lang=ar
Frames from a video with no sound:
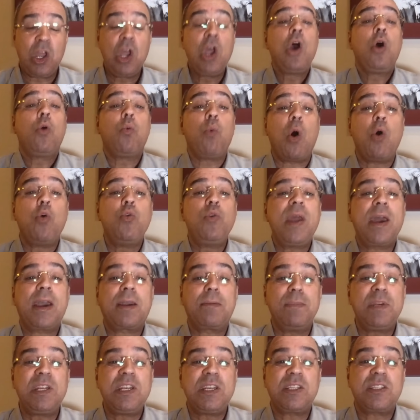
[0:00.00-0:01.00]
وهناك
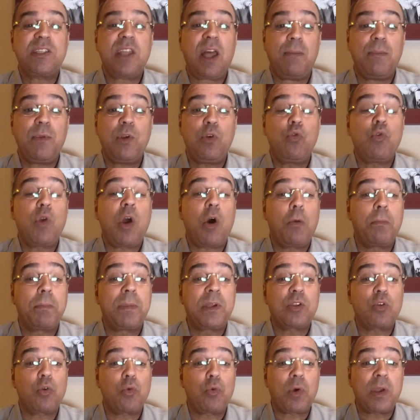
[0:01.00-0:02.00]
من يستعملونهم
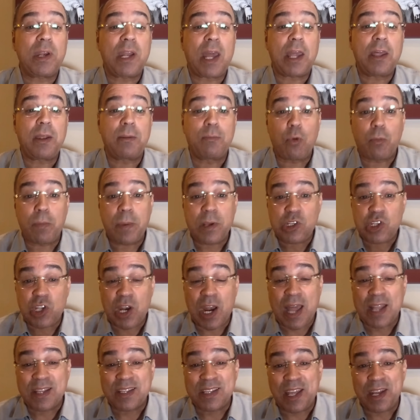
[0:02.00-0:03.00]
بطرق غير مباشره
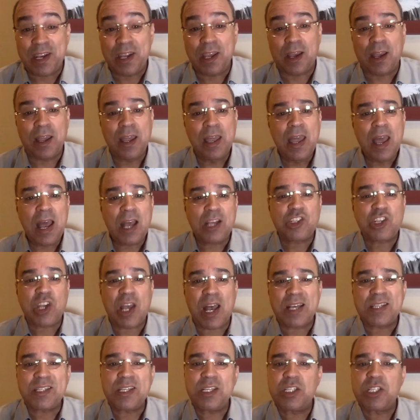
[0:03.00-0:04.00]
عن طريق
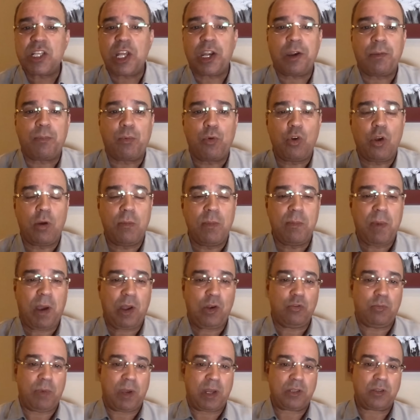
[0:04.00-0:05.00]
اشخاص يسربوا لهم
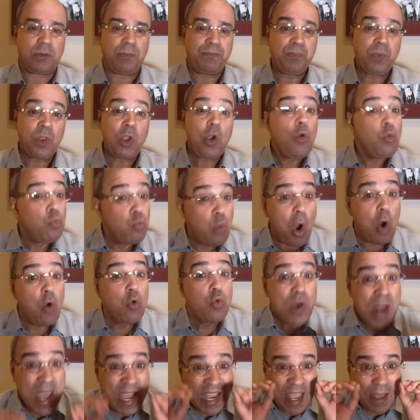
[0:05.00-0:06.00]
المعلومات
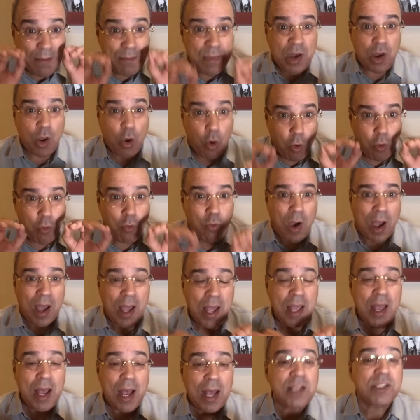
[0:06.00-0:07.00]
وهناك من هو
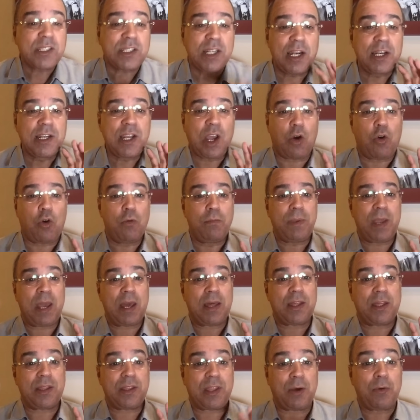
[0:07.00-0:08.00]
اصلا يقوم
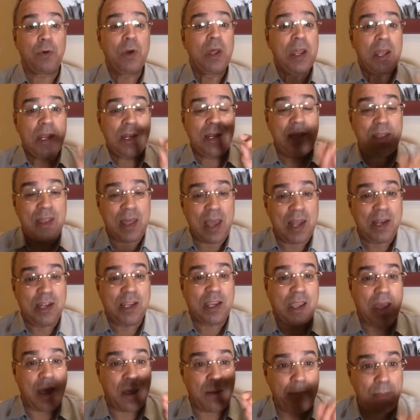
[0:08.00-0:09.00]
بهذا الدور
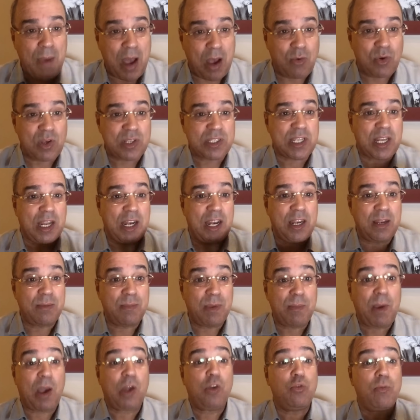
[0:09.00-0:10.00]
لذلك ما وصلني
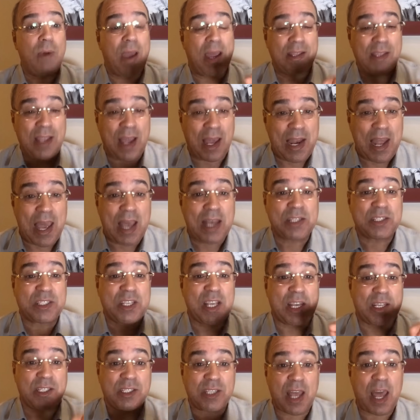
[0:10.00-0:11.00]
من معلومات على
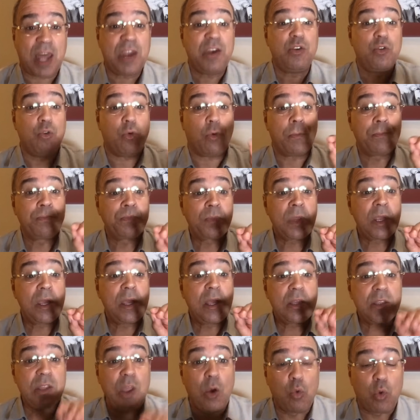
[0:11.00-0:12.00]
اساس انه
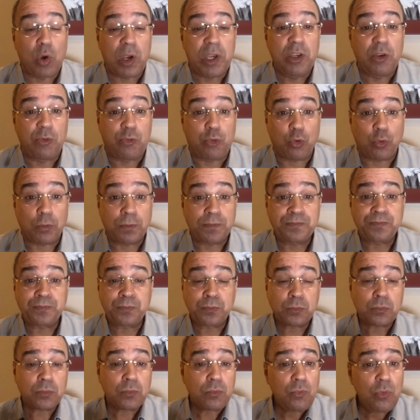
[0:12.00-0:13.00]
توقيفه
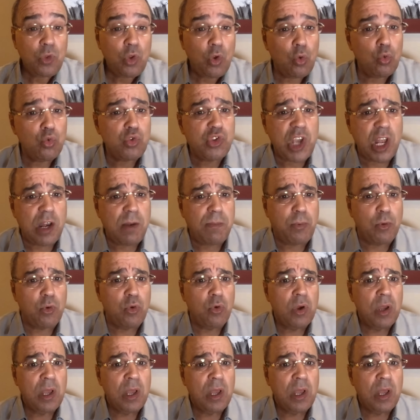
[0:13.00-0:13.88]
وجلبه